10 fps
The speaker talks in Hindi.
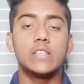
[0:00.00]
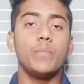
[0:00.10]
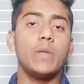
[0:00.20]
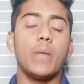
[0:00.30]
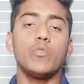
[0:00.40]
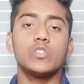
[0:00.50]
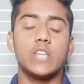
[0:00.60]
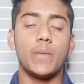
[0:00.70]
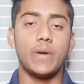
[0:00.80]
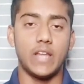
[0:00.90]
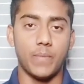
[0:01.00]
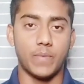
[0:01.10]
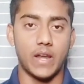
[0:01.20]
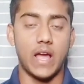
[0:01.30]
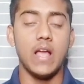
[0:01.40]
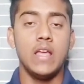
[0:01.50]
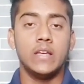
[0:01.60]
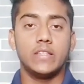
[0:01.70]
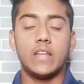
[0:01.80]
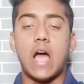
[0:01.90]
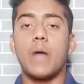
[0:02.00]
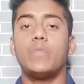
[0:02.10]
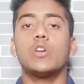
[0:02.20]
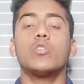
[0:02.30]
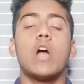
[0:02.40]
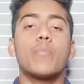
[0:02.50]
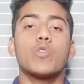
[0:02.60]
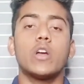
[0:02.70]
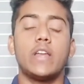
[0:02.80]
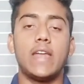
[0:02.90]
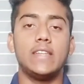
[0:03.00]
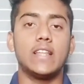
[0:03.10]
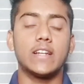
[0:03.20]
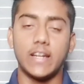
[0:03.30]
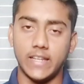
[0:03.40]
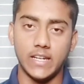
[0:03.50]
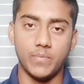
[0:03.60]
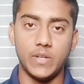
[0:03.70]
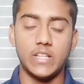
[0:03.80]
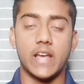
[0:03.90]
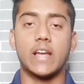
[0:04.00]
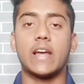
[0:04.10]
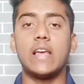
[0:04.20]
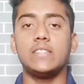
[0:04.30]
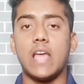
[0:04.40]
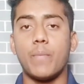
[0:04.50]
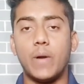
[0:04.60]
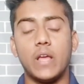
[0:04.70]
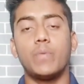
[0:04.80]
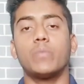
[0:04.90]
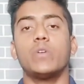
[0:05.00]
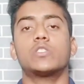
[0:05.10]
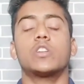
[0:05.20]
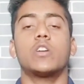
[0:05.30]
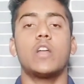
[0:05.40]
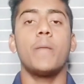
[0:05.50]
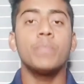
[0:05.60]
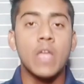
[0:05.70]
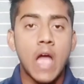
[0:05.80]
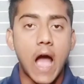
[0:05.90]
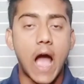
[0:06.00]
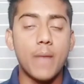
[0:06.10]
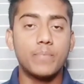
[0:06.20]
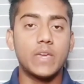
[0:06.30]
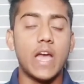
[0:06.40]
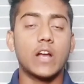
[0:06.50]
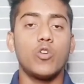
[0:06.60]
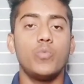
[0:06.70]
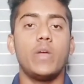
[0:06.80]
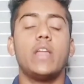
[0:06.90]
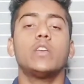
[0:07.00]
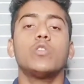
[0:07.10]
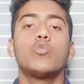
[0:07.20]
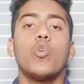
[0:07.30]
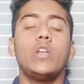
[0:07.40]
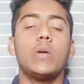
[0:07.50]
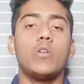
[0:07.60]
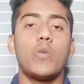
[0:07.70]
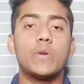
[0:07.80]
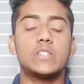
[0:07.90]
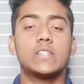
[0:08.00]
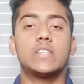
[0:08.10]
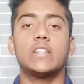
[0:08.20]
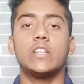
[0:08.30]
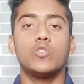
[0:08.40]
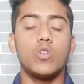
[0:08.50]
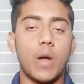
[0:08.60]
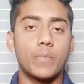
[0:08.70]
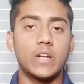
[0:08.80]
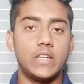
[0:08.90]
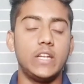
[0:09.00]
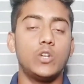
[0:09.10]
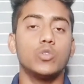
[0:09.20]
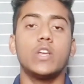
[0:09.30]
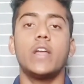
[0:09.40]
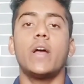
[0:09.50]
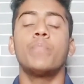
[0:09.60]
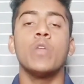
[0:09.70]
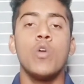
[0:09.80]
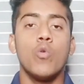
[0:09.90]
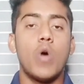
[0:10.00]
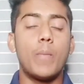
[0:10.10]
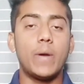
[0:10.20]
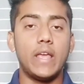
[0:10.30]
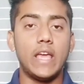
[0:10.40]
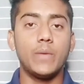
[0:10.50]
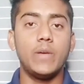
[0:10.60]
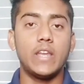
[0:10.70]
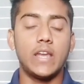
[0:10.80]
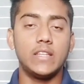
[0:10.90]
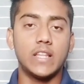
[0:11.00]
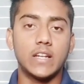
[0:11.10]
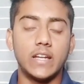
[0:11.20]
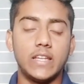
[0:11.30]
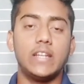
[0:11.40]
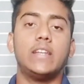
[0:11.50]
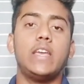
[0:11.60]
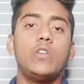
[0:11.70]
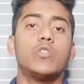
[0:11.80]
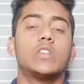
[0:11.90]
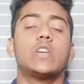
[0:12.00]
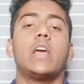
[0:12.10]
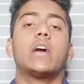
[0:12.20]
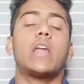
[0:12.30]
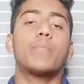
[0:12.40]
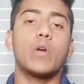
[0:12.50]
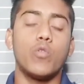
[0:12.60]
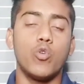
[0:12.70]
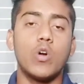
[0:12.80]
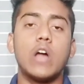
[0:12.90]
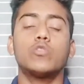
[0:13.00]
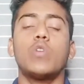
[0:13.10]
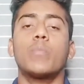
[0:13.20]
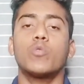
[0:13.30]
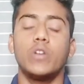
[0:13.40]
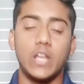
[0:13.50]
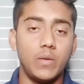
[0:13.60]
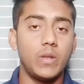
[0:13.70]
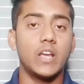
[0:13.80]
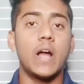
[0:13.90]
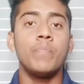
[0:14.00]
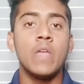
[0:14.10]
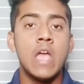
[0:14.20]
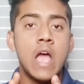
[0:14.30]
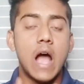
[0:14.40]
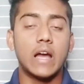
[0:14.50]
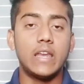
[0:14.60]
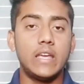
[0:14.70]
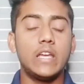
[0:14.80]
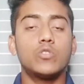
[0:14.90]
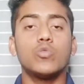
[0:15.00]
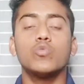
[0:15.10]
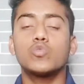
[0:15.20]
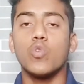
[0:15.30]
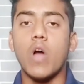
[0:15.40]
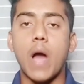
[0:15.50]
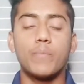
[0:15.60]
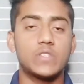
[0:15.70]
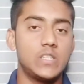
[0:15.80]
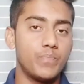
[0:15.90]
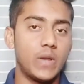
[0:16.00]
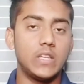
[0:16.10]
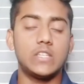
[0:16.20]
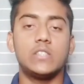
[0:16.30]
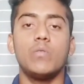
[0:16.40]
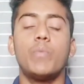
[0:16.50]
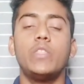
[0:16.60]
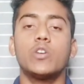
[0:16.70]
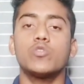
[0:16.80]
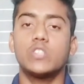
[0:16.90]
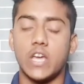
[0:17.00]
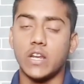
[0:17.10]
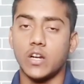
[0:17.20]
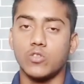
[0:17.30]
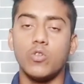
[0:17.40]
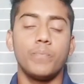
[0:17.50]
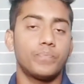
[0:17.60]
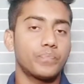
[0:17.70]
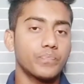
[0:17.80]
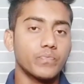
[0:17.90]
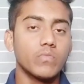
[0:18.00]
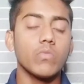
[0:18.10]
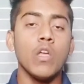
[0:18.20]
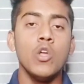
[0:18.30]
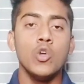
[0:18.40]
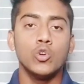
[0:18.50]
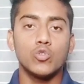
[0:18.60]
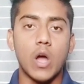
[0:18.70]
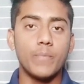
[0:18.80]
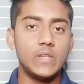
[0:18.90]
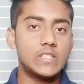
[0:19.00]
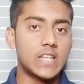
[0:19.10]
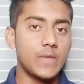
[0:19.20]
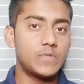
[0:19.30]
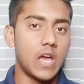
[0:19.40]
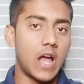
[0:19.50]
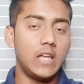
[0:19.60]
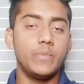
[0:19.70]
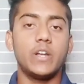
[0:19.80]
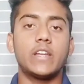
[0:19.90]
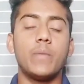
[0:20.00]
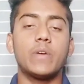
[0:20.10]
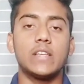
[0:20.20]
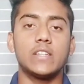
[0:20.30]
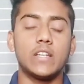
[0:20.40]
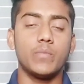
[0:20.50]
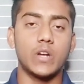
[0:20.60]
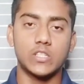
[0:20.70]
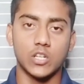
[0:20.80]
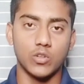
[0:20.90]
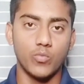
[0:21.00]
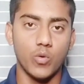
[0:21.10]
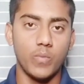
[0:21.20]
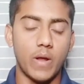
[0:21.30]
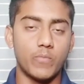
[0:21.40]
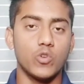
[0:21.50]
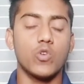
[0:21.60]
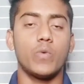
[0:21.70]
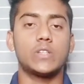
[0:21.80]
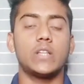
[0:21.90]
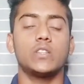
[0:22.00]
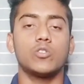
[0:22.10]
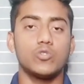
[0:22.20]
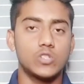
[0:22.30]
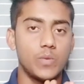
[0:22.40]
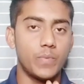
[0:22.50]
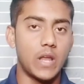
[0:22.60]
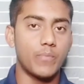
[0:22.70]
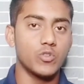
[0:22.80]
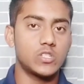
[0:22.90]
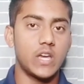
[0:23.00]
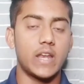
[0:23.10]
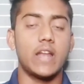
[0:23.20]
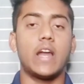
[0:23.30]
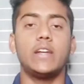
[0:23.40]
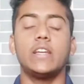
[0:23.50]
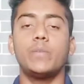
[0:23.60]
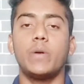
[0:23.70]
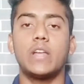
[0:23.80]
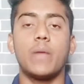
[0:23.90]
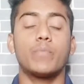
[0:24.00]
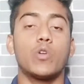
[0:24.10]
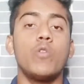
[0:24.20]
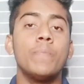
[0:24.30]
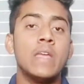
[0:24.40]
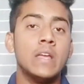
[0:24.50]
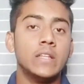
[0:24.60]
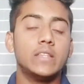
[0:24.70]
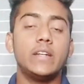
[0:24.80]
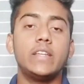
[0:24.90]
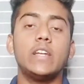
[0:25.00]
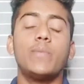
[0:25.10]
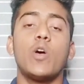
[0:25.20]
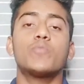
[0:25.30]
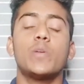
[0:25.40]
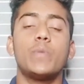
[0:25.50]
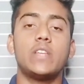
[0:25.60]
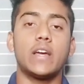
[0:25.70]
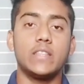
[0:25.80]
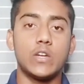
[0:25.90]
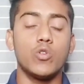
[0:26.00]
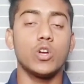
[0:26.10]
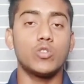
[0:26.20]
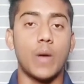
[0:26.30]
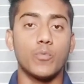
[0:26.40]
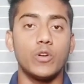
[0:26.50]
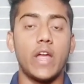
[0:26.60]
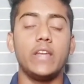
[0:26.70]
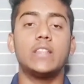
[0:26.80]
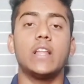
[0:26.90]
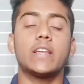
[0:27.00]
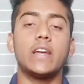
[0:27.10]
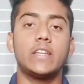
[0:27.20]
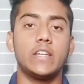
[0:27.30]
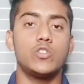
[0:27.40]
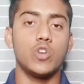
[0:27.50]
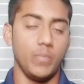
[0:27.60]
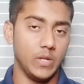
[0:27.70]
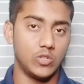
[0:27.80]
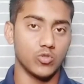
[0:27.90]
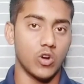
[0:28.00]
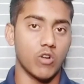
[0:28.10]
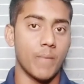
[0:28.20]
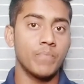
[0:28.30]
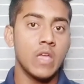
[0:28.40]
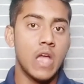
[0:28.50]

सिंपली आप लोग शेयर पे टैप करना देन आप देखोगे आपको एक नैनीतल का टिकट मिल जाएगा गाइस यहाँ पर एक बात मेक्सर करना आपके अकाउंट में यानी कि गो इन डबल ऑफर सेक्शन के जो आपका टिकट होता है ना वहाँ पर एक भी नैनीतल का टिकट नहीं होना चाहिए अगर आपका होगा तो आपको नहीं मिलेगा अगर है तो उसको आप सिंपली किसी भी बंदे को शेयर कर दो तो आप इस टाइप से अनलिमिटेड टाइम कैसे क्लेम कर सकते हो वो भी मैं आप लोगों को बता देता हूँ तो सिंपली आप लोग शेयर एंड अन टिकट पर टैप करो देन टिकट वाला ऑप्शन पे जाकर देखोगे तो आपको नैनीतल का एक टिकट जो है मिल चुका होगा